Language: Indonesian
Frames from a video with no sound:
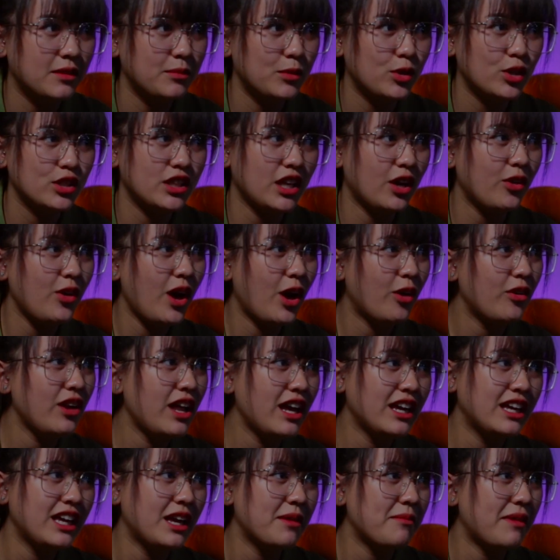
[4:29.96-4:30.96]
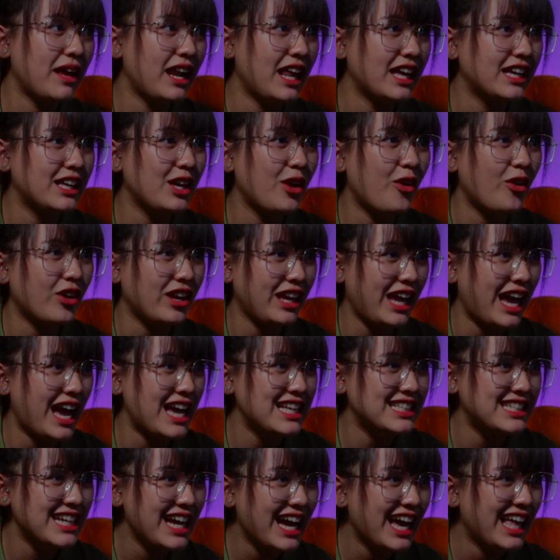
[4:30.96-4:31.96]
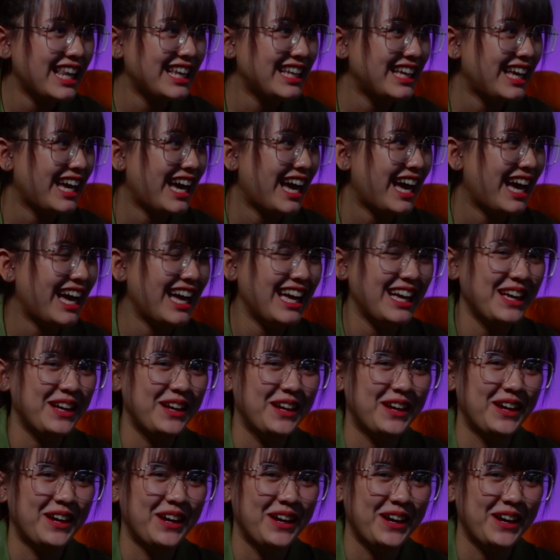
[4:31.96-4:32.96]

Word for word: E, menurut aku, aku lagi emang lagi hoki aja kali ya.